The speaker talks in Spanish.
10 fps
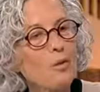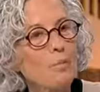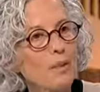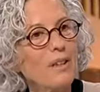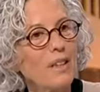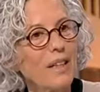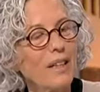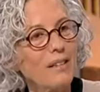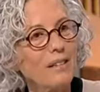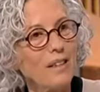puede
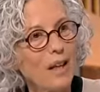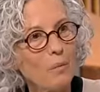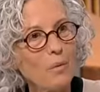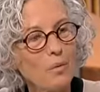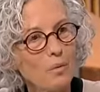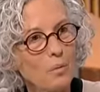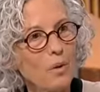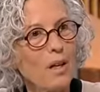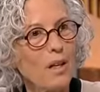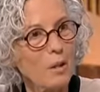tener, digamos,
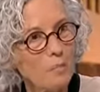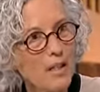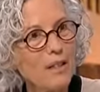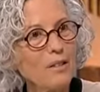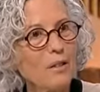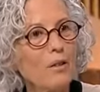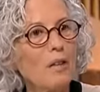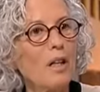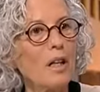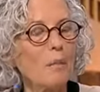una explicación
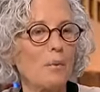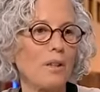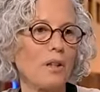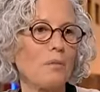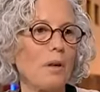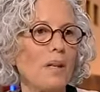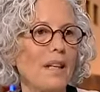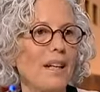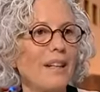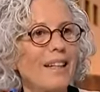y por tanto una
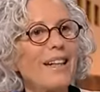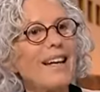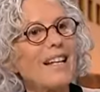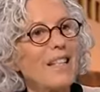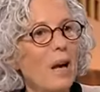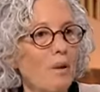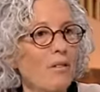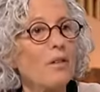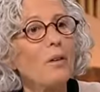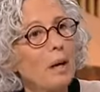manera de
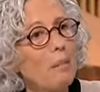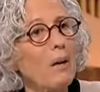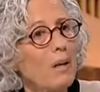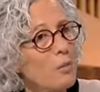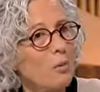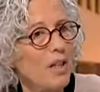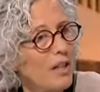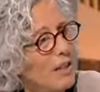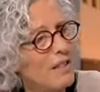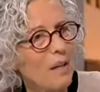salvación. La palabra es
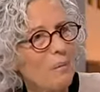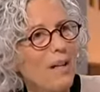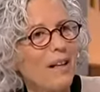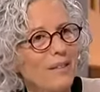bonita, salvar.